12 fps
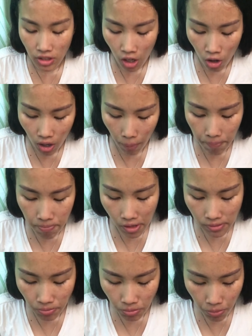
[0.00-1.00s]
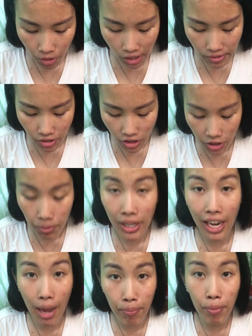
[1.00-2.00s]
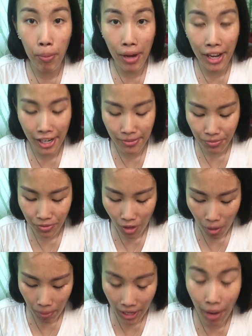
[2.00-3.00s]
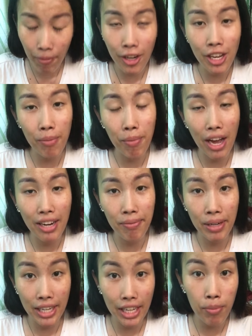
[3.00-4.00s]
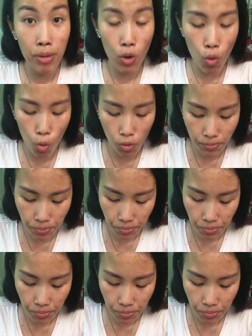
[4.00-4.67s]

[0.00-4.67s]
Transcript: เท่ากับซื้อเป็นคัพประมาณนั้นเป็นคัพก็ยังบางทีก็มีกุ้ง